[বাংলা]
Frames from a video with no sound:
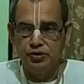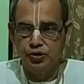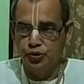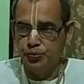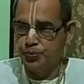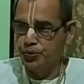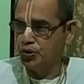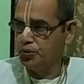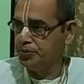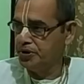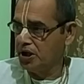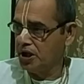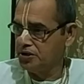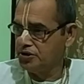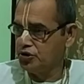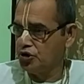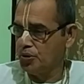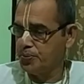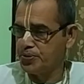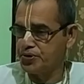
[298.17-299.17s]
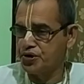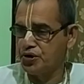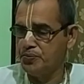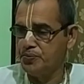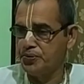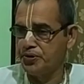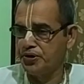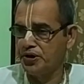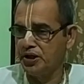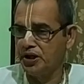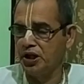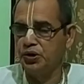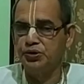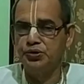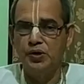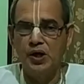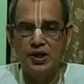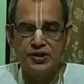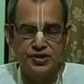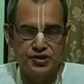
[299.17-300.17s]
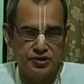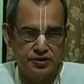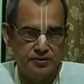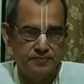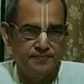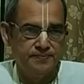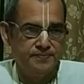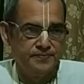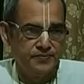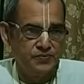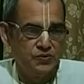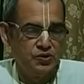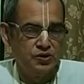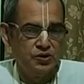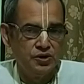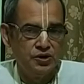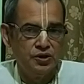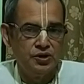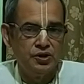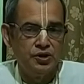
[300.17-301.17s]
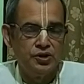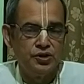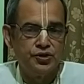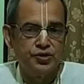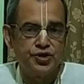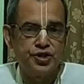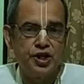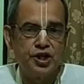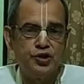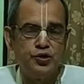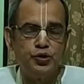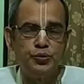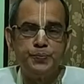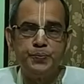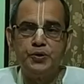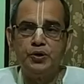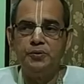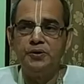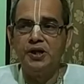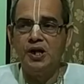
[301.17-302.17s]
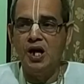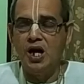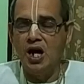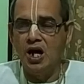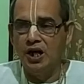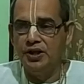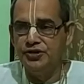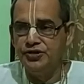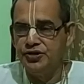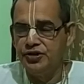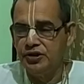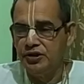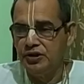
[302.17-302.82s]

রূপ কবিরাজের অপসম্প্রদায় এখনও আছে তো সেই রূপ কবিরাজ